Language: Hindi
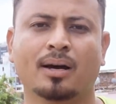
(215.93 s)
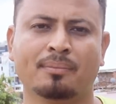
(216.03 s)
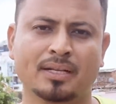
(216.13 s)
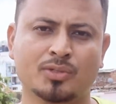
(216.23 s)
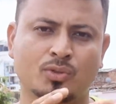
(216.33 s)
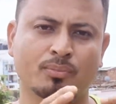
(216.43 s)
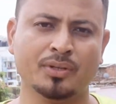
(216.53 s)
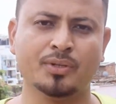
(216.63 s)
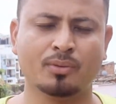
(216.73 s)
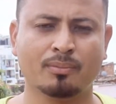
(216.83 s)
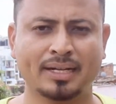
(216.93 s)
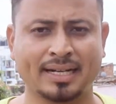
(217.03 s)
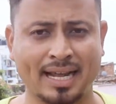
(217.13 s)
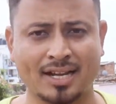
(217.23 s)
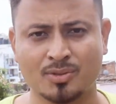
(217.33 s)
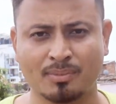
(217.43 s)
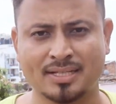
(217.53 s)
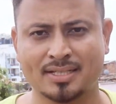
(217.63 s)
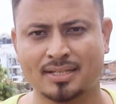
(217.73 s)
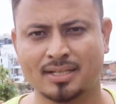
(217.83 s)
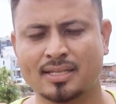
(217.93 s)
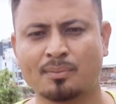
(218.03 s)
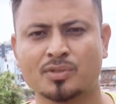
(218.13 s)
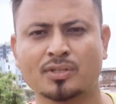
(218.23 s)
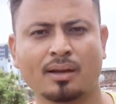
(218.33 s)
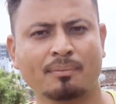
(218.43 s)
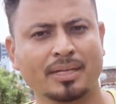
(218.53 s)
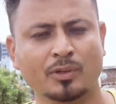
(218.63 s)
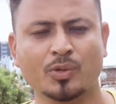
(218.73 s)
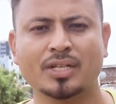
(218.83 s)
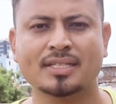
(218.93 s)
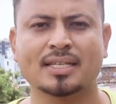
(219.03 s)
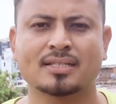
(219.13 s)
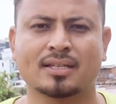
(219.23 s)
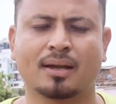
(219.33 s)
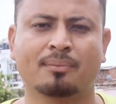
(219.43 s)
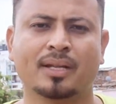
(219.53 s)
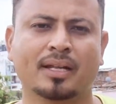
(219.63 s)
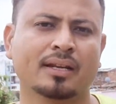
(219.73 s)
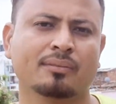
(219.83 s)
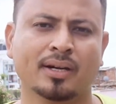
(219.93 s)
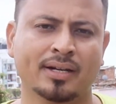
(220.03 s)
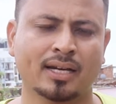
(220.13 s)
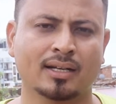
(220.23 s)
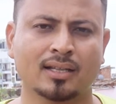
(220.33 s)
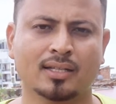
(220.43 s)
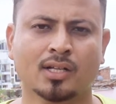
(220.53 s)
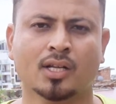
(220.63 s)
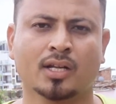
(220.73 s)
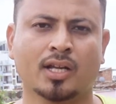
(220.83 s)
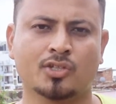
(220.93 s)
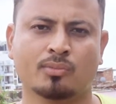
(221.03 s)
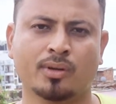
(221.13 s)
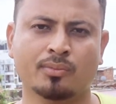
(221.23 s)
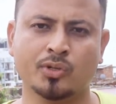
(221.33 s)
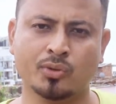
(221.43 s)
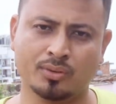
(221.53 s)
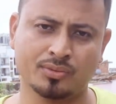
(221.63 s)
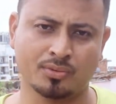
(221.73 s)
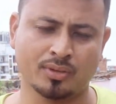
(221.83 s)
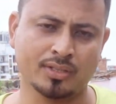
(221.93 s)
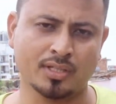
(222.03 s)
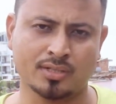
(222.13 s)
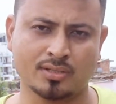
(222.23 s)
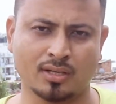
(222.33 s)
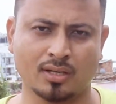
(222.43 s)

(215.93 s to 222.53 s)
अपने जो वीडियो में टैग जो मैंशन किया आप उसकी अपने यूनिक सर्च आपने एक टैग डाल दिया कैसे मैं वीडियो जो है सर्च